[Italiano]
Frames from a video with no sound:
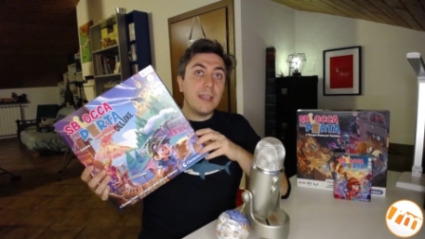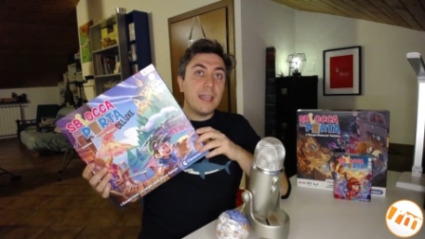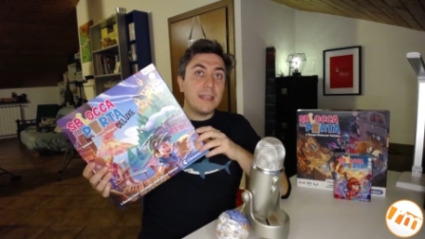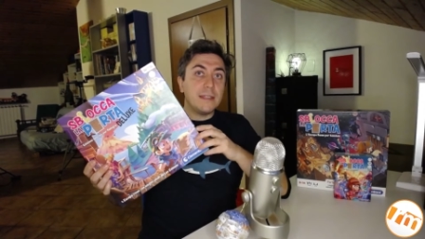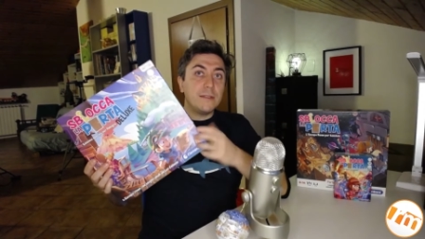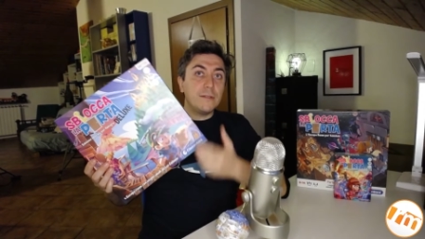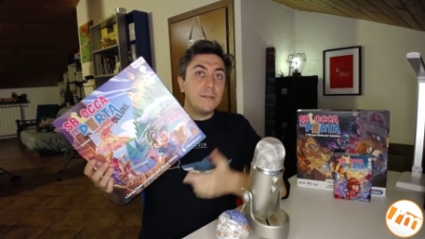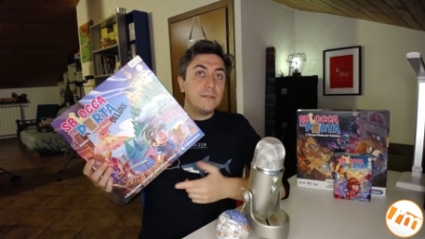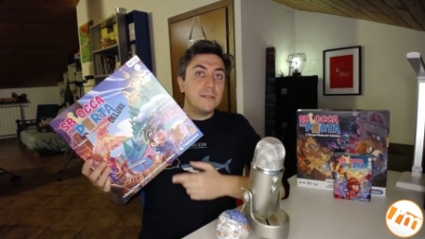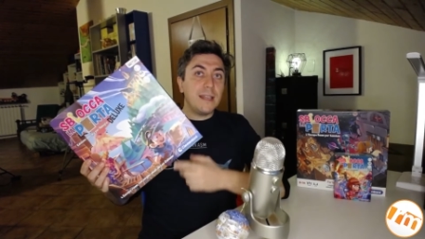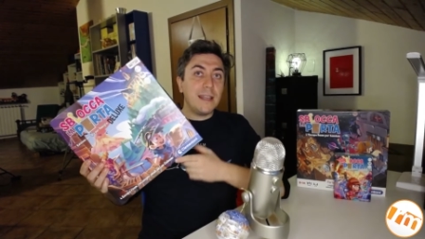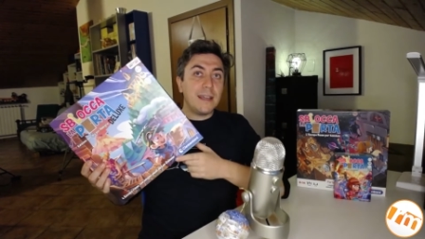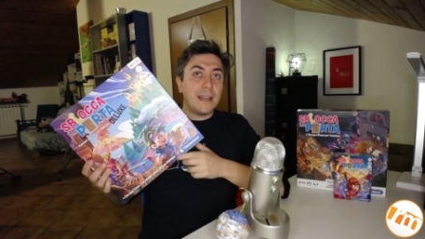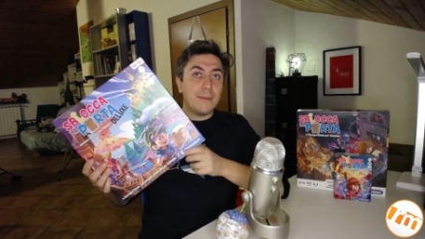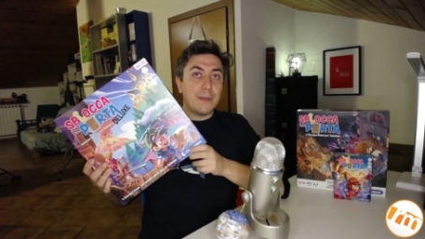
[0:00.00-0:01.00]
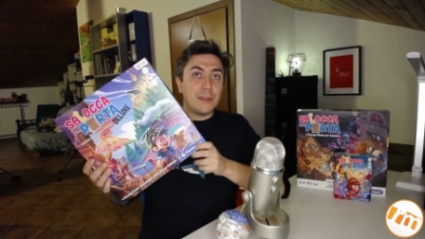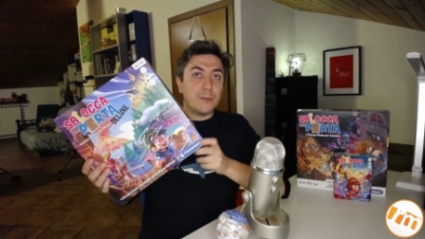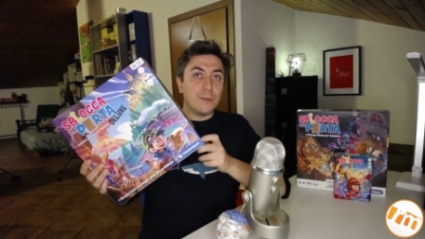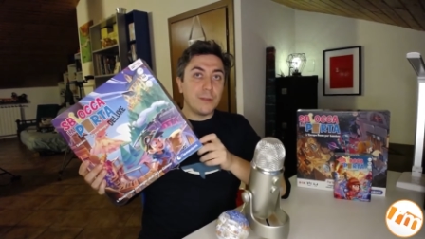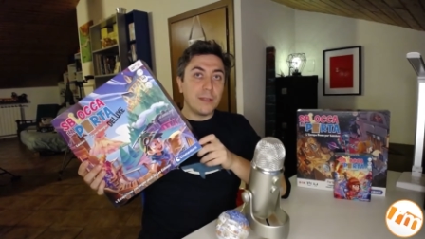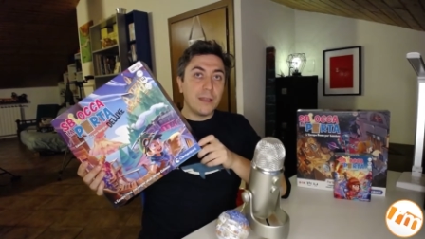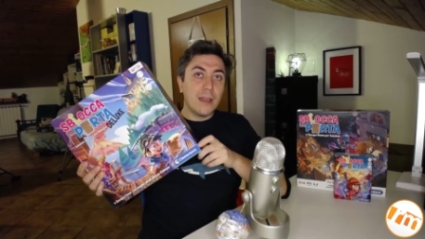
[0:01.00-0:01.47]
edito dalla
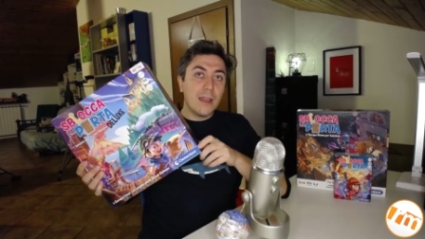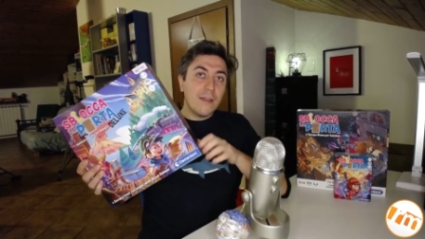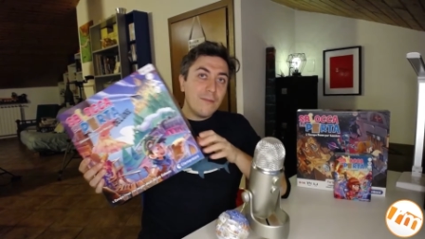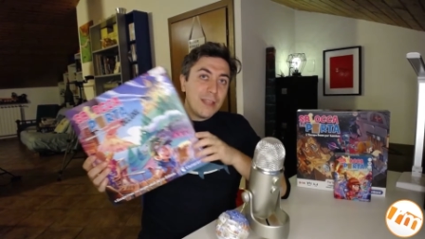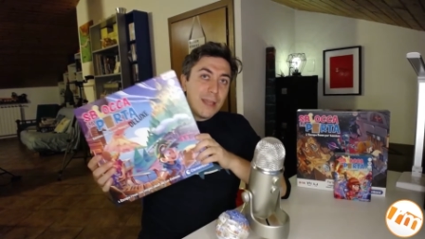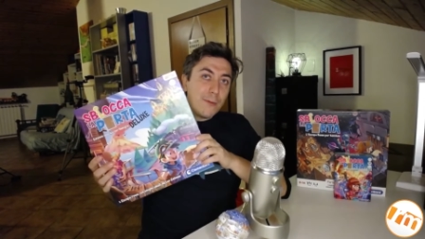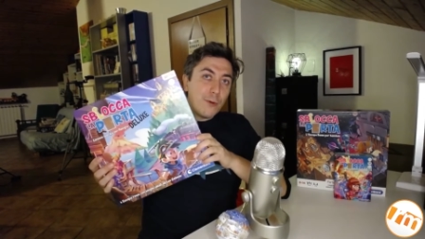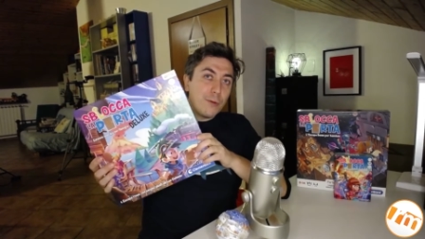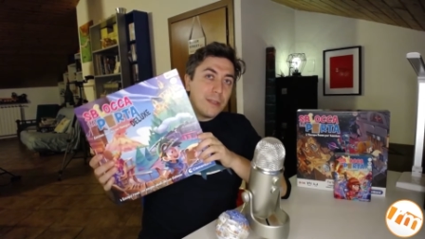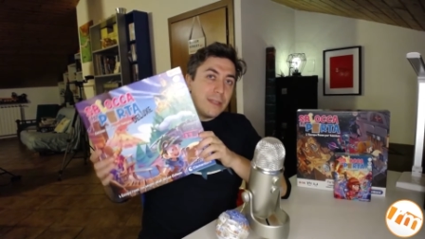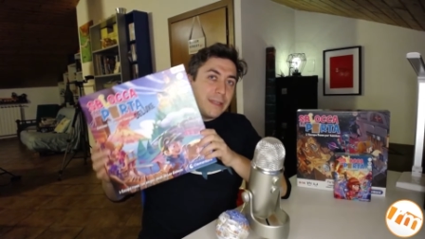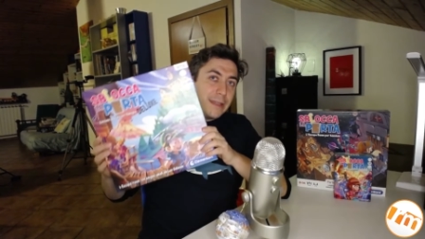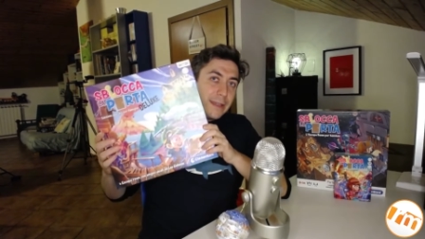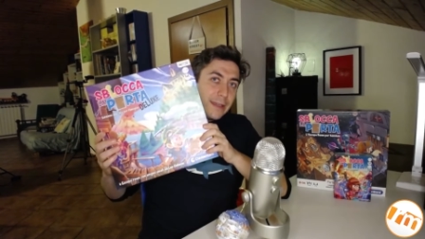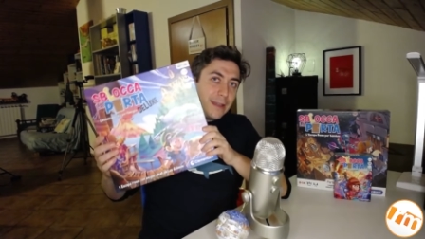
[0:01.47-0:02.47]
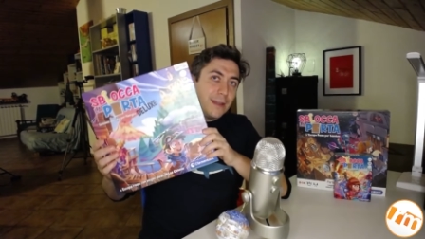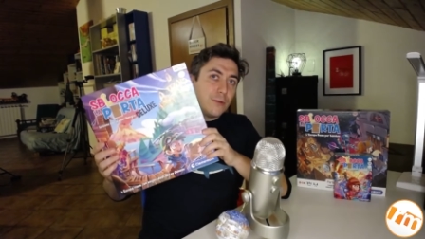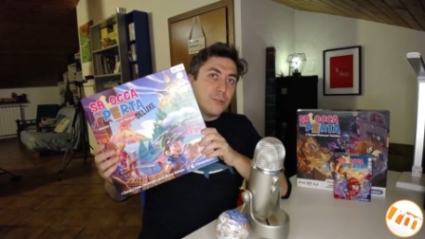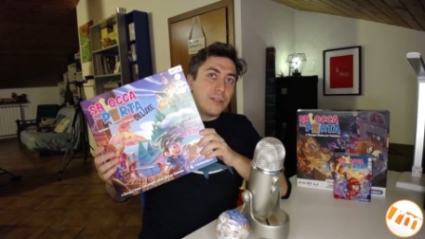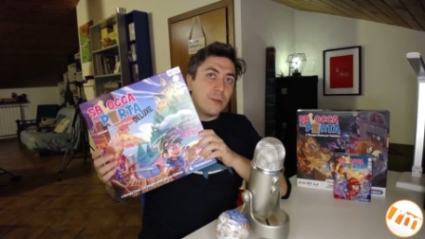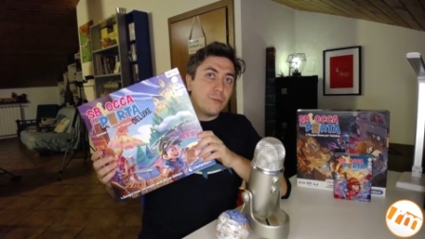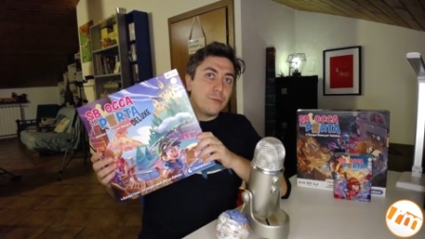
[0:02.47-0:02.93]
Clementoni. Vediamo quindi il
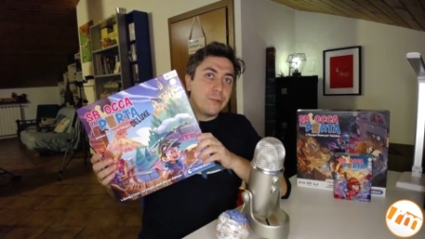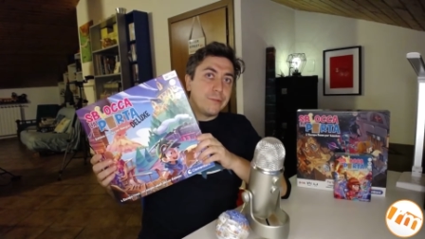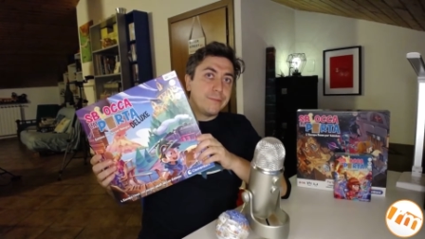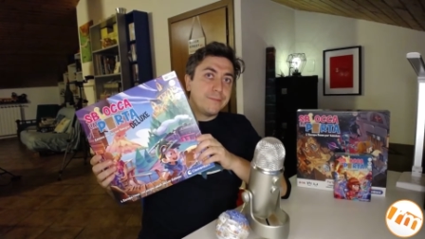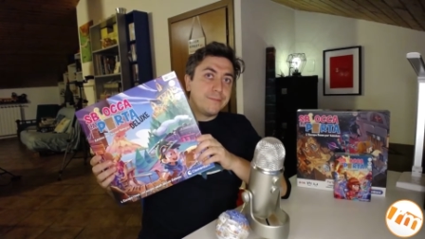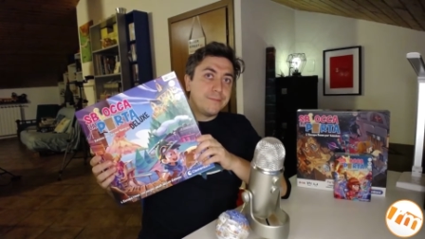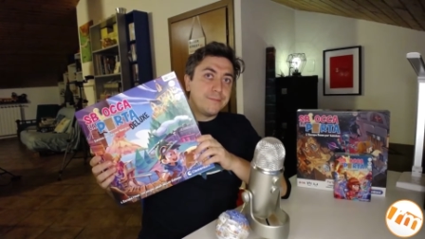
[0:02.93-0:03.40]
contenuto.